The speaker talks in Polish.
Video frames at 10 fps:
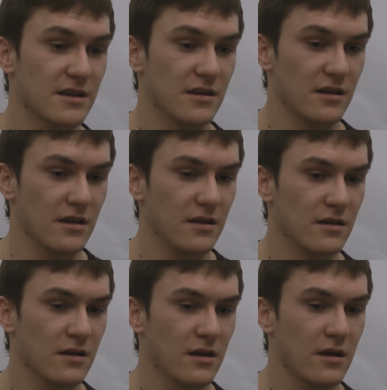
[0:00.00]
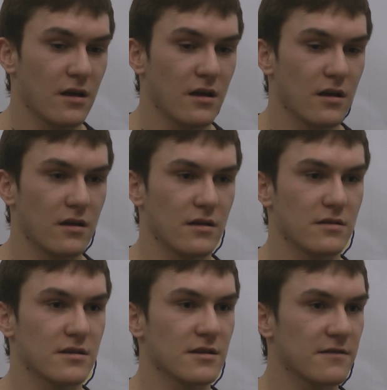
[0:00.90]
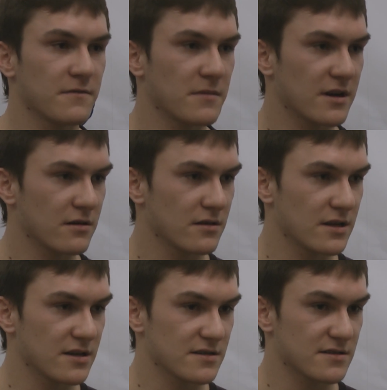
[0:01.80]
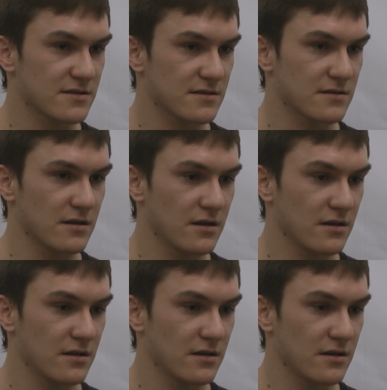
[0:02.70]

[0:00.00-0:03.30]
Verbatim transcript: treningi. Trener wymaga od nas